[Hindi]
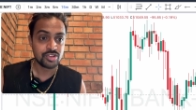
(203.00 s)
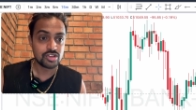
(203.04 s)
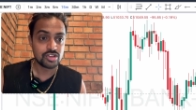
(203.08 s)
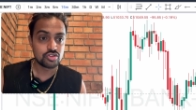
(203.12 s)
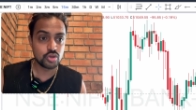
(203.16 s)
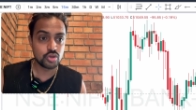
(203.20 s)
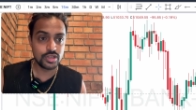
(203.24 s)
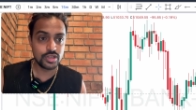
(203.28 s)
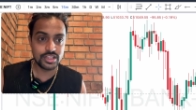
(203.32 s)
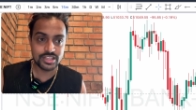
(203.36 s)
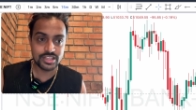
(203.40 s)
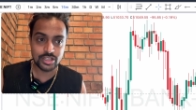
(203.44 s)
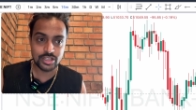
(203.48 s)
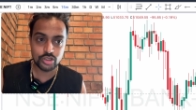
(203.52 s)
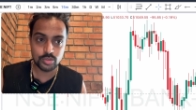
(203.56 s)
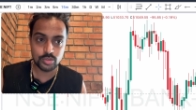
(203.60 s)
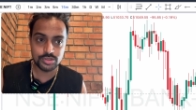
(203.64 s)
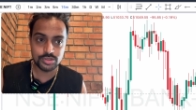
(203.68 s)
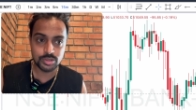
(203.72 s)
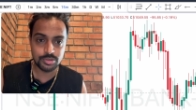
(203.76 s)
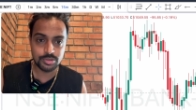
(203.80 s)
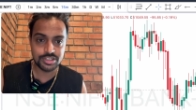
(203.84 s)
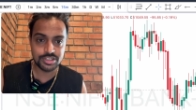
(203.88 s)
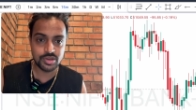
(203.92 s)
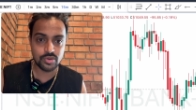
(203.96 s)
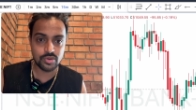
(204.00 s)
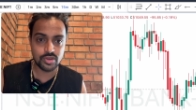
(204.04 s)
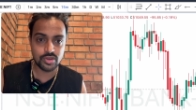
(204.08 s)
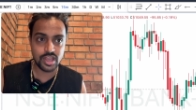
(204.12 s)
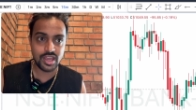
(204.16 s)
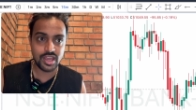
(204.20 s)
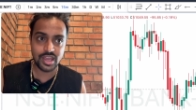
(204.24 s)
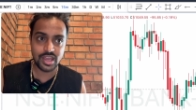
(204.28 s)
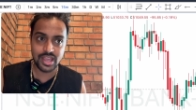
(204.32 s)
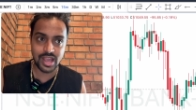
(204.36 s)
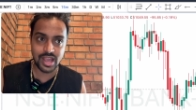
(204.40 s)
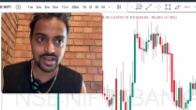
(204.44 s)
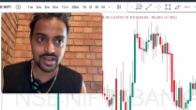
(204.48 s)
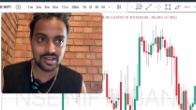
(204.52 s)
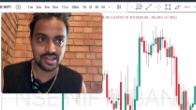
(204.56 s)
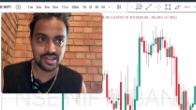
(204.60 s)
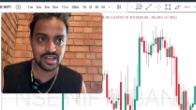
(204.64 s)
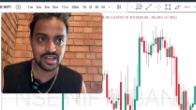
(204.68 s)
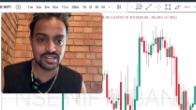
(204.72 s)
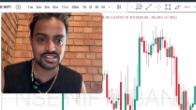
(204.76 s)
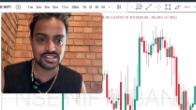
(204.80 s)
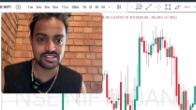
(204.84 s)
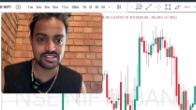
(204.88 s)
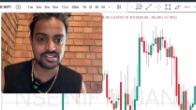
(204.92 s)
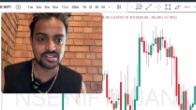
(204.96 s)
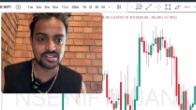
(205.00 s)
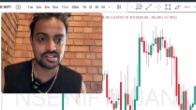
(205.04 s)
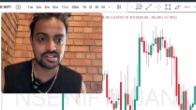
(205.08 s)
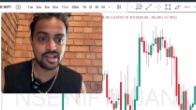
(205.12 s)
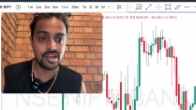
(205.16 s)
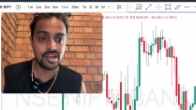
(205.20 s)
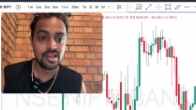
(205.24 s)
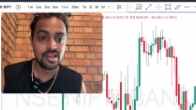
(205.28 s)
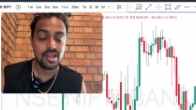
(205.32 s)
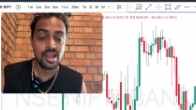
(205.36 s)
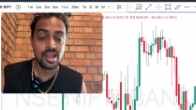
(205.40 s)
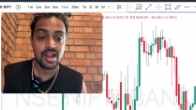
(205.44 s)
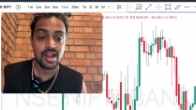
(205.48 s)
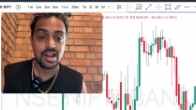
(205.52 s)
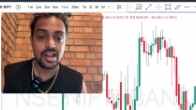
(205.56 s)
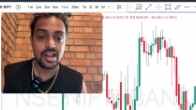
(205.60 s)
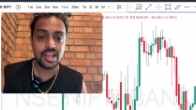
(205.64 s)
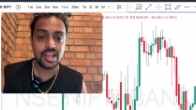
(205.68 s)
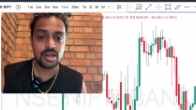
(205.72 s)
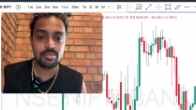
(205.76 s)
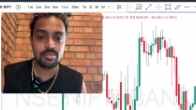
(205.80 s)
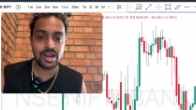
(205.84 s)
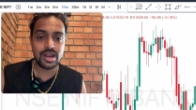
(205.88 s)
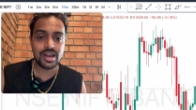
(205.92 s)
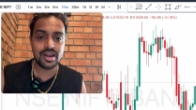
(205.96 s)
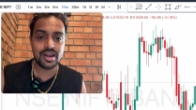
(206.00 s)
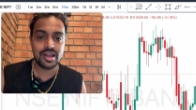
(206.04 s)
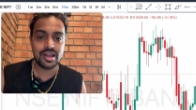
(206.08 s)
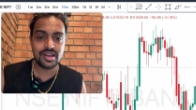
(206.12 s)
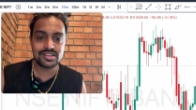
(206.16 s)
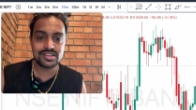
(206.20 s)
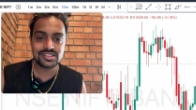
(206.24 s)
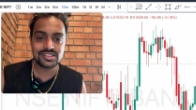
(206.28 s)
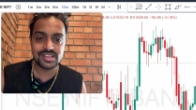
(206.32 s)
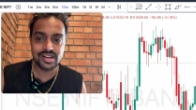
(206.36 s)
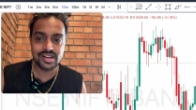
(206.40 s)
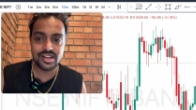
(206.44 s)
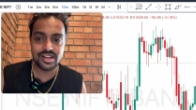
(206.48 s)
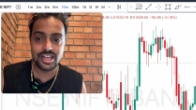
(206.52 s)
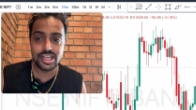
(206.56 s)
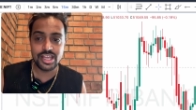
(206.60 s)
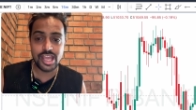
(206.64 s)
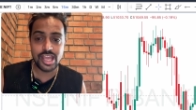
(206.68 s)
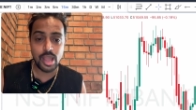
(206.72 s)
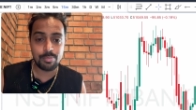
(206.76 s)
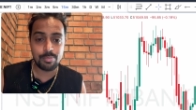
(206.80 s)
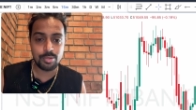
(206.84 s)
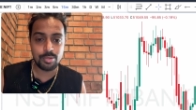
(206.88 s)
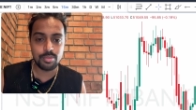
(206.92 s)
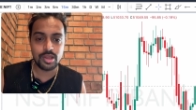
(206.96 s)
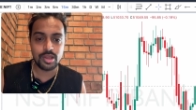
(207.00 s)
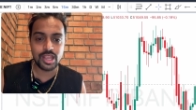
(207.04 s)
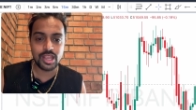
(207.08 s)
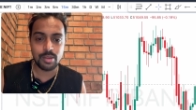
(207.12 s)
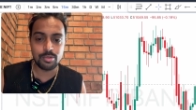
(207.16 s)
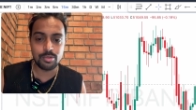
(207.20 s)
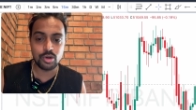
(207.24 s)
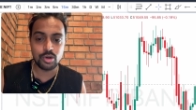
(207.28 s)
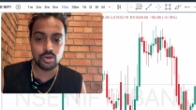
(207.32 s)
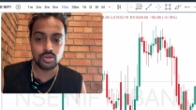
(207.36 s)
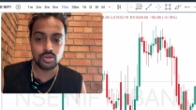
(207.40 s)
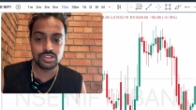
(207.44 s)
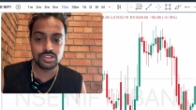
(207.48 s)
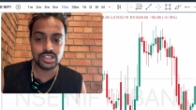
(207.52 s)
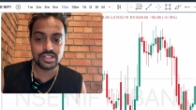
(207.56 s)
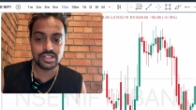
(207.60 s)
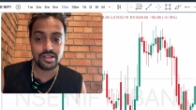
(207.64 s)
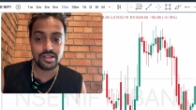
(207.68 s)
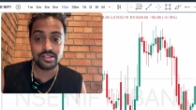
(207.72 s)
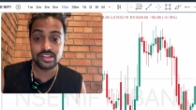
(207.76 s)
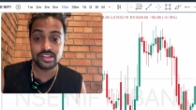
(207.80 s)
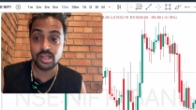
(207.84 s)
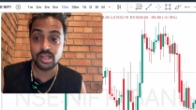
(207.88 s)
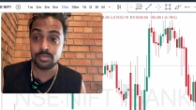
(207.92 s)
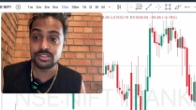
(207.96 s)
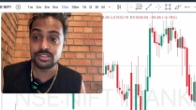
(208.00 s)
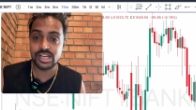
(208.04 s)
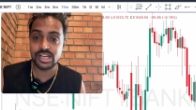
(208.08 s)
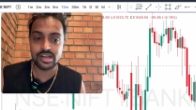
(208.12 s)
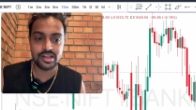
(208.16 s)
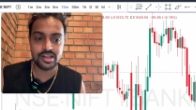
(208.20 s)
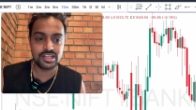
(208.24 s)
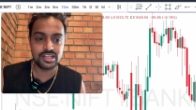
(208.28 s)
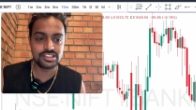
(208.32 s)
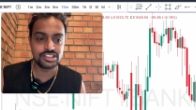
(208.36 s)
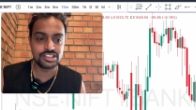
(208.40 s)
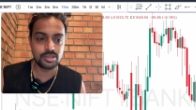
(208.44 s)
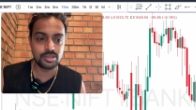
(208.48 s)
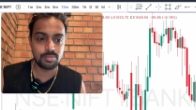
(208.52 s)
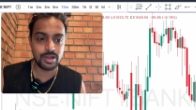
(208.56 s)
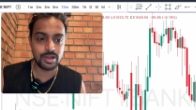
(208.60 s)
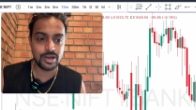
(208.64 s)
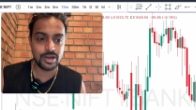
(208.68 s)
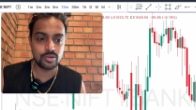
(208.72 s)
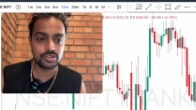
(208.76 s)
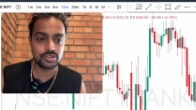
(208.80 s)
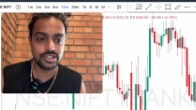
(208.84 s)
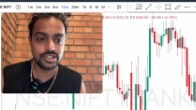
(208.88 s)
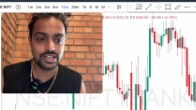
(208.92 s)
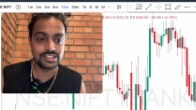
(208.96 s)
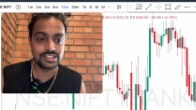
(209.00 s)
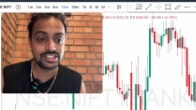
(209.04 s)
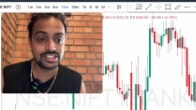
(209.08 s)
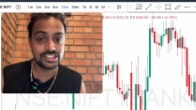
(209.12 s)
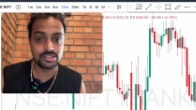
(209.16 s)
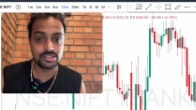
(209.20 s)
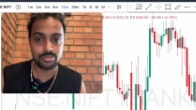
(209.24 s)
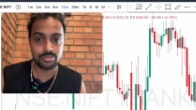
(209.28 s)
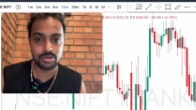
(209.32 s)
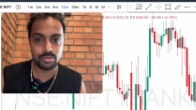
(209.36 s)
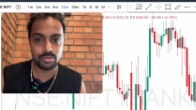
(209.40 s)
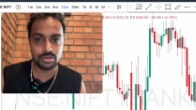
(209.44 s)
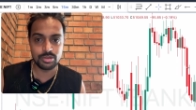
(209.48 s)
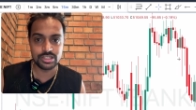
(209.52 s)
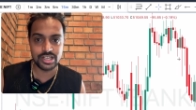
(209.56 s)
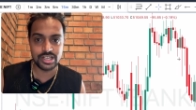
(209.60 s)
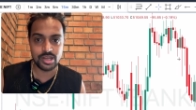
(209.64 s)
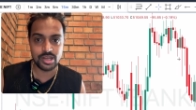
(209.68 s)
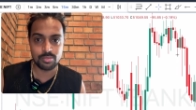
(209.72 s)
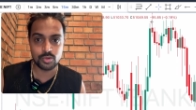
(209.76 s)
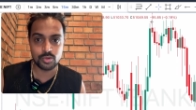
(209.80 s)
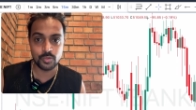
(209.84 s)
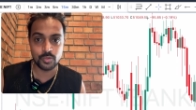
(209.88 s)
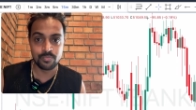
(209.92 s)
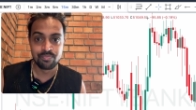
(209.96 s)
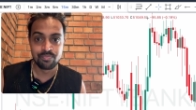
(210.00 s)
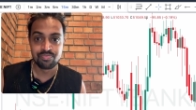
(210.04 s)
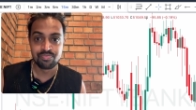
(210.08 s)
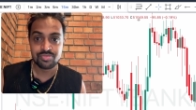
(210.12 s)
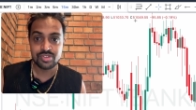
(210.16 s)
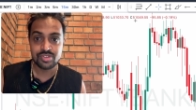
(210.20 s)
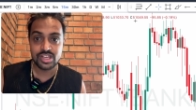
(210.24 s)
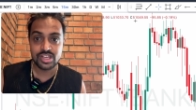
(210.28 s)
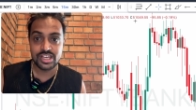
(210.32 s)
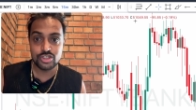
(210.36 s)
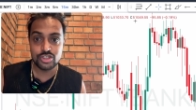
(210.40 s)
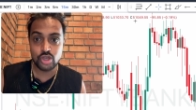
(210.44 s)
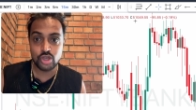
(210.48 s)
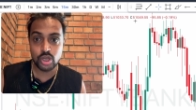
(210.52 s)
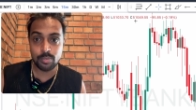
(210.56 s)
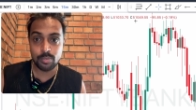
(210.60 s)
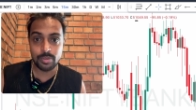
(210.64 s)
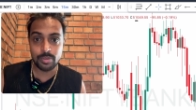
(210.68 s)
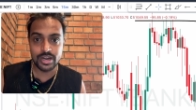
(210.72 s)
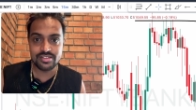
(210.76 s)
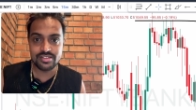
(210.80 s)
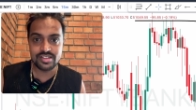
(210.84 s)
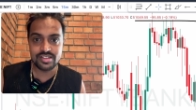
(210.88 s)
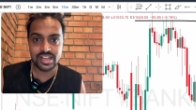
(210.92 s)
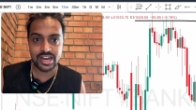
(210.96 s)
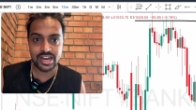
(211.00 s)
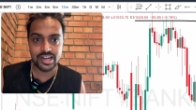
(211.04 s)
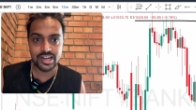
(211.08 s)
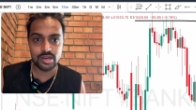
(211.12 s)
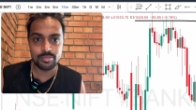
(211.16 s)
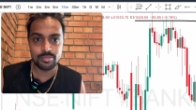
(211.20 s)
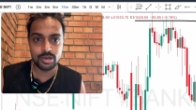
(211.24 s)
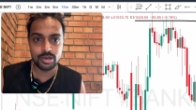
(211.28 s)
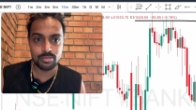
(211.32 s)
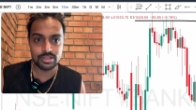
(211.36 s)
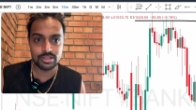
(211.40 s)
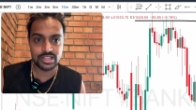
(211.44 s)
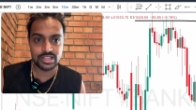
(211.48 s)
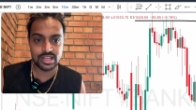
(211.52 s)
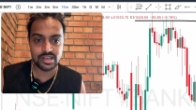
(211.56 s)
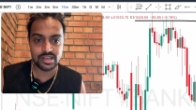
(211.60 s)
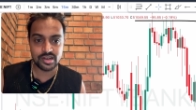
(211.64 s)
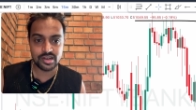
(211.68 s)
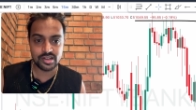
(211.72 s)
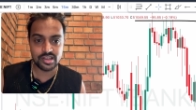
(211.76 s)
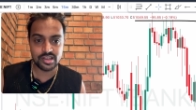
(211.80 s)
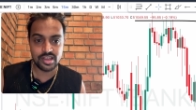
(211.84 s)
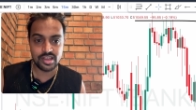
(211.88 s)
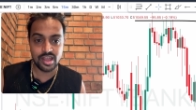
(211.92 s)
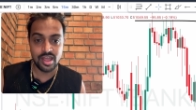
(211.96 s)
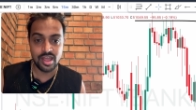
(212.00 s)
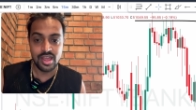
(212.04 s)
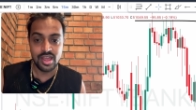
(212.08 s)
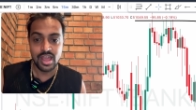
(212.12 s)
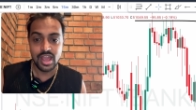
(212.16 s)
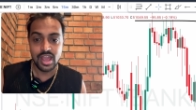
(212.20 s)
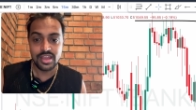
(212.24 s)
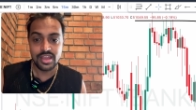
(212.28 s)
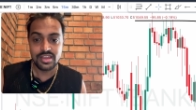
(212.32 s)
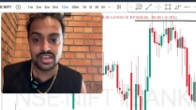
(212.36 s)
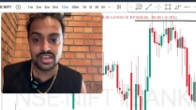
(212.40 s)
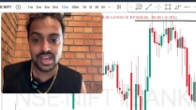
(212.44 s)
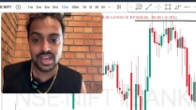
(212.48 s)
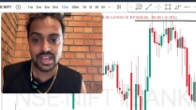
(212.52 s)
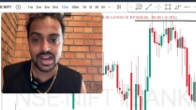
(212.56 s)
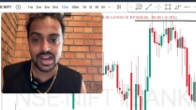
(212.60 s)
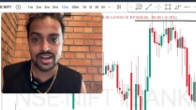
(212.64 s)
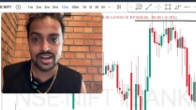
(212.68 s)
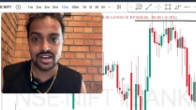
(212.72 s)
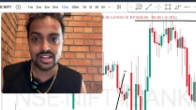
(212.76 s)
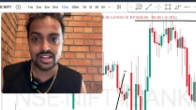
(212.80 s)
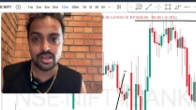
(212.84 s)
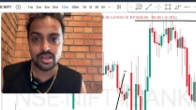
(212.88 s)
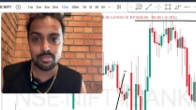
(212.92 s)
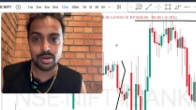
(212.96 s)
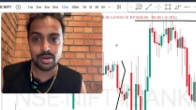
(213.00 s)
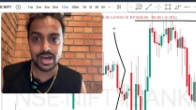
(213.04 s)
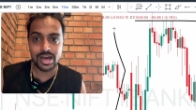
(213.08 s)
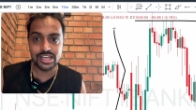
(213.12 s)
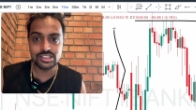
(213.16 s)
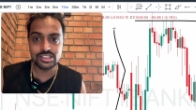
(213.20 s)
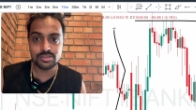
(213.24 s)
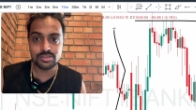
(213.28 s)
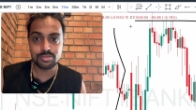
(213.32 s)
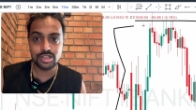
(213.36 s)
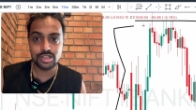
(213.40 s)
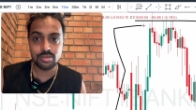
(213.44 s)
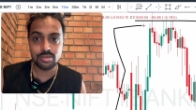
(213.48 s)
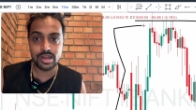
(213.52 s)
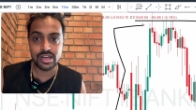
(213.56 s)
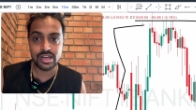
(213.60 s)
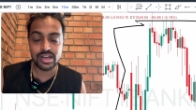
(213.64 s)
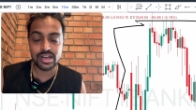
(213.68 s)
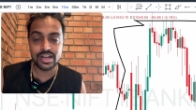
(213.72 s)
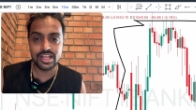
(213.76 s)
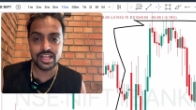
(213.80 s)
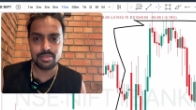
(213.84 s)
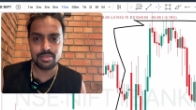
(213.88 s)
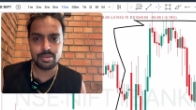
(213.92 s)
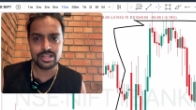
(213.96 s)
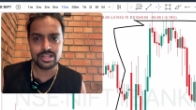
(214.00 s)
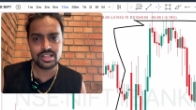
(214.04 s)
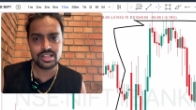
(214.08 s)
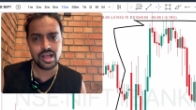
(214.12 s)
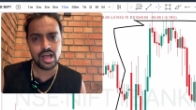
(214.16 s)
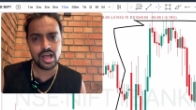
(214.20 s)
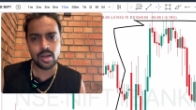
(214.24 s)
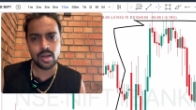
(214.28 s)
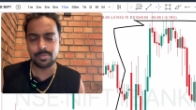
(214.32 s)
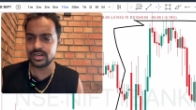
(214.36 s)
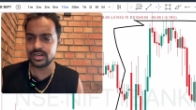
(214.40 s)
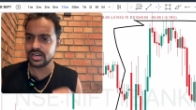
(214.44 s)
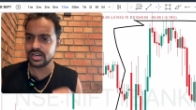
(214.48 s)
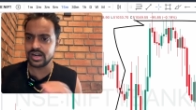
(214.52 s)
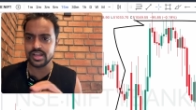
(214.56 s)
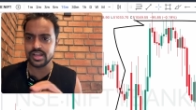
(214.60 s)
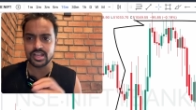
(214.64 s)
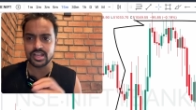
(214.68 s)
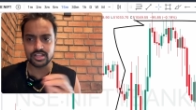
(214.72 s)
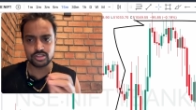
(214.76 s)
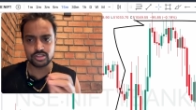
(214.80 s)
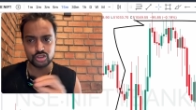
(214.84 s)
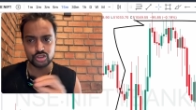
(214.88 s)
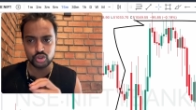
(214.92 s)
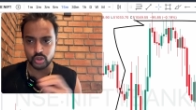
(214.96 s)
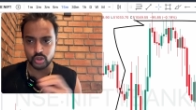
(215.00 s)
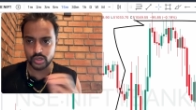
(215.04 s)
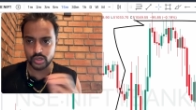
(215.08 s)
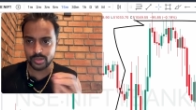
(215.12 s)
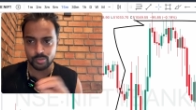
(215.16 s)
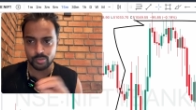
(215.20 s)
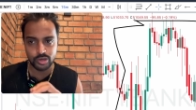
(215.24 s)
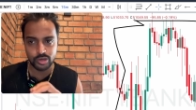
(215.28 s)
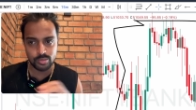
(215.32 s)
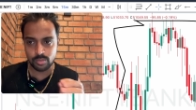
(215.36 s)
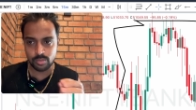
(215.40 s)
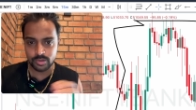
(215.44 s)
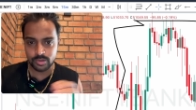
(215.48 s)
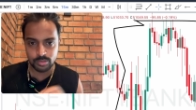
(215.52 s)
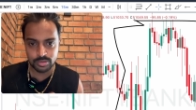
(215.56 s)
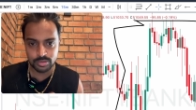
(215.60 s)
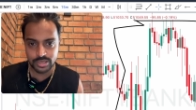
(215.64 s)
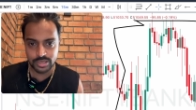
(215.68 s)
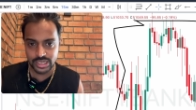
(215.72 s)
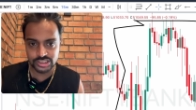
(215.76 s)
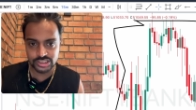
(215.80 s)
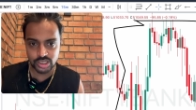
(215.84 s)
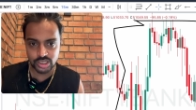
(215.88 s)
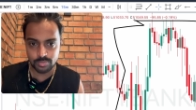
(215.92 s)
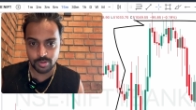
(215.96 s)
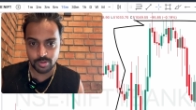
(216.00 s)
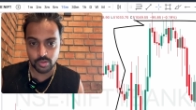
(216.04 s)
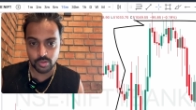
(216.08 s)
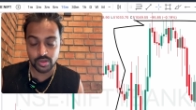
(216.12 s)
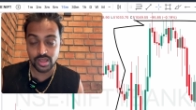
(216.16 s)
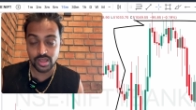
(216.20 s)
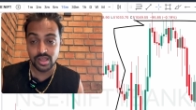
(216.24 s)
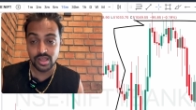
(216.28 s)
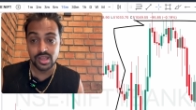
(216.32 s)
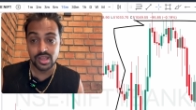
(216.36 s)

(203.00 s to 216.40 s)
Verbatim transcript: तो इतना तो आप समझ गए होंगे कि क्या किया जा सकता है लेकिन मार्केट अगर सडनली गैप अप या गैप डाउन हो जाता है तब जाकर ये चीजें प्लान हो जाएगी जैसे मैंने बताया आपको ये जो एक बड़ी सी कैंडल मैंने बता के रखी है ये कैंडल के बाहर जब तक मार्केट नहीं पाता आप इंटरडे के अंदर छोटे मोटे मोमेंटम कैच कर पाओगे